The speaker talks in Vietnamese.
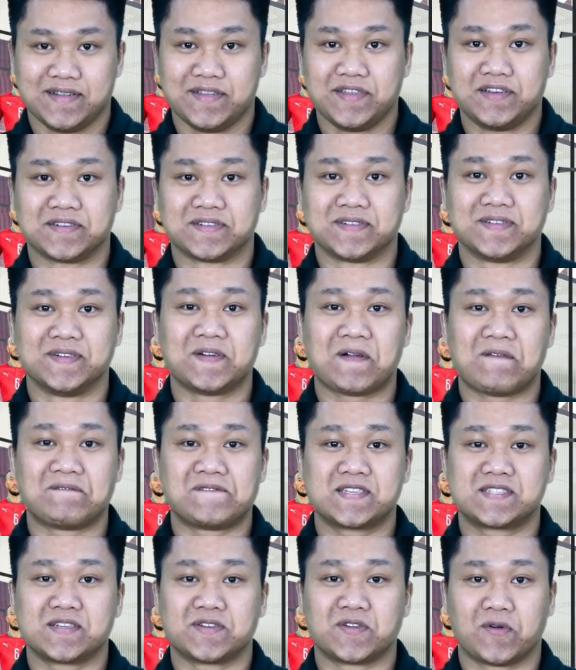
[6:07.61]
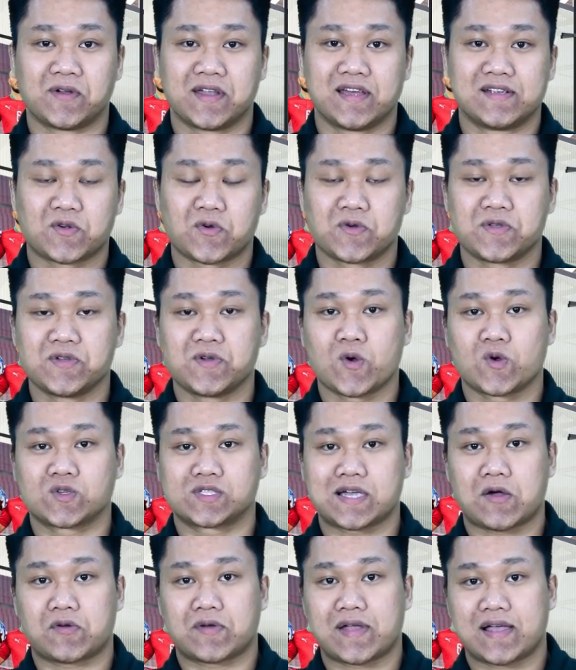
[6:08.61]
Nhưng với sự nổi lên của những ngôi
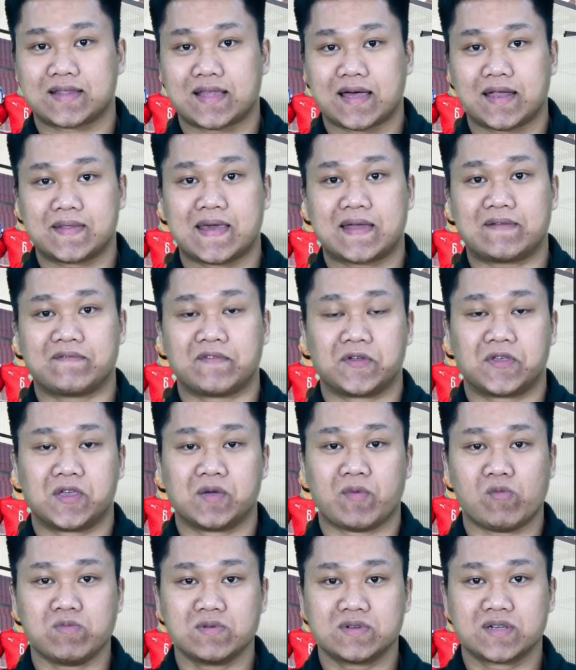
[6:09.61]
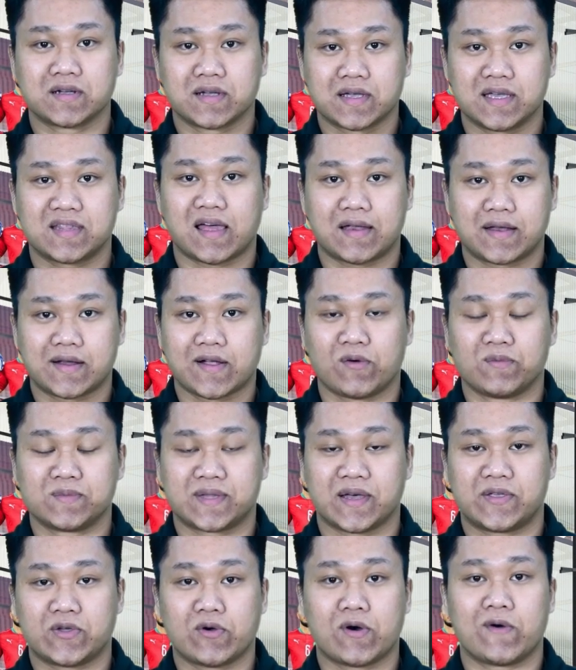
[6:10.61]
sao đang thành danh và chơi bóng cực kỳ thành công
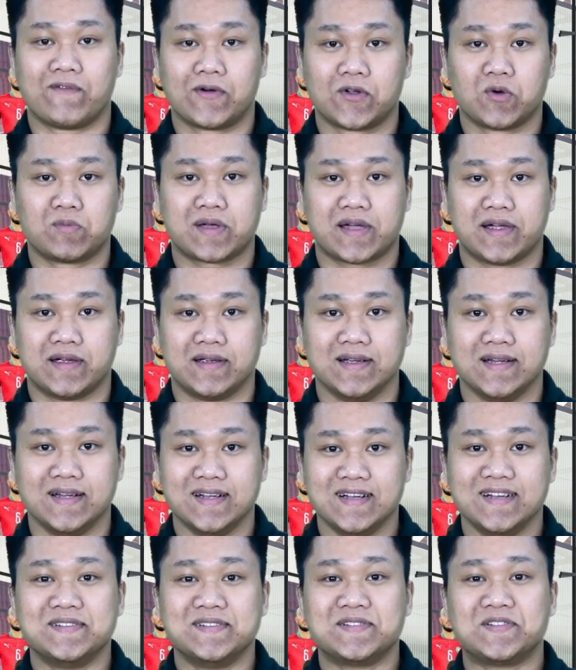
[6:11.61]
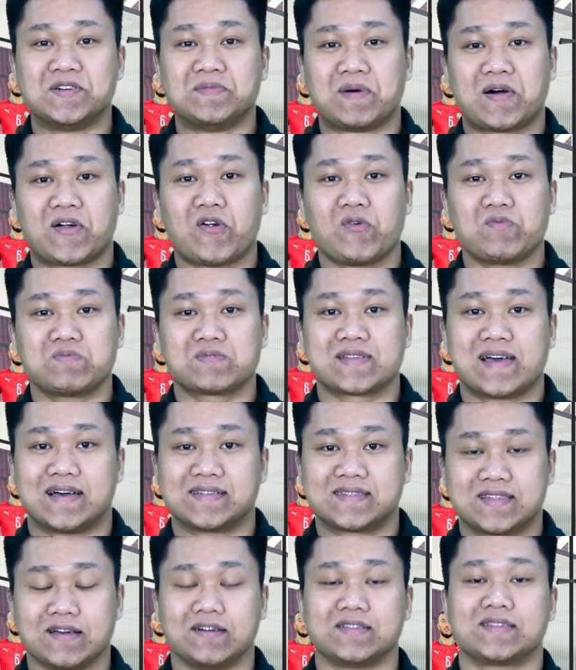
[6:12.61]
tại châu Âu vào lúc này, người Maroc đã
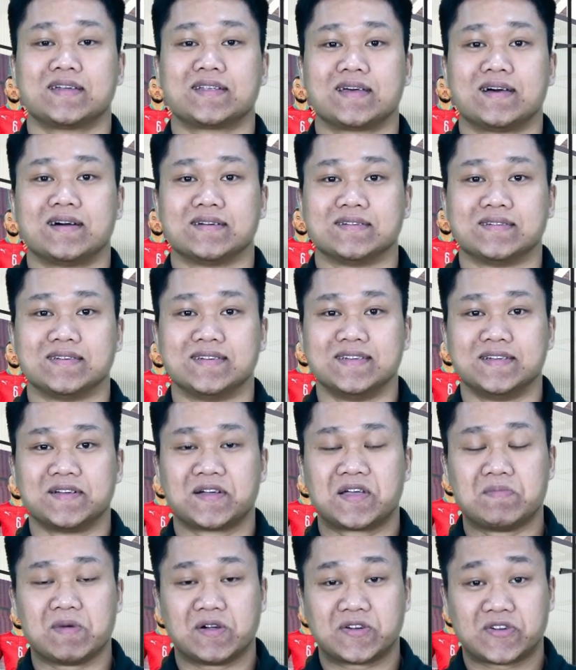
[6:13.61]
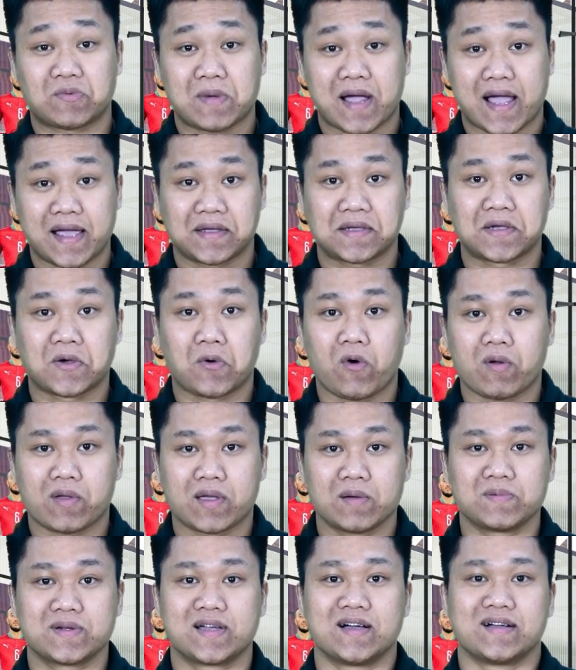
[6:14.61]
tự tin hơn khi mà trong hai kỳ World
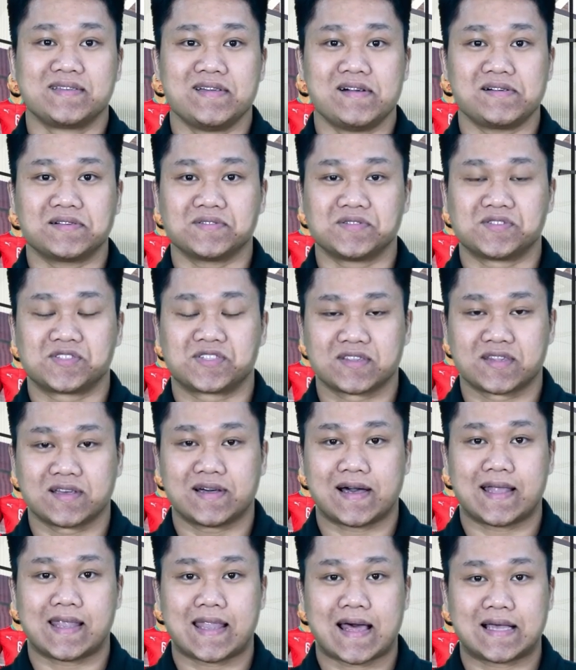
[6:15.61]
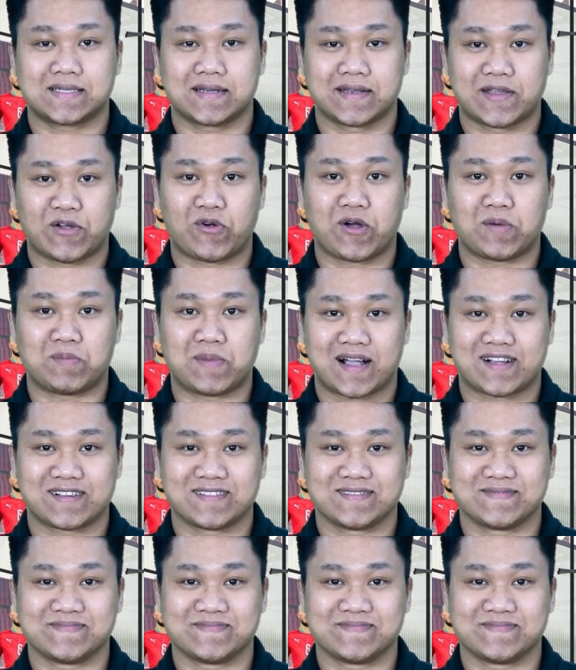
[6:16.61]
Cup gần nhất, sư tử Alas đều góp mặt.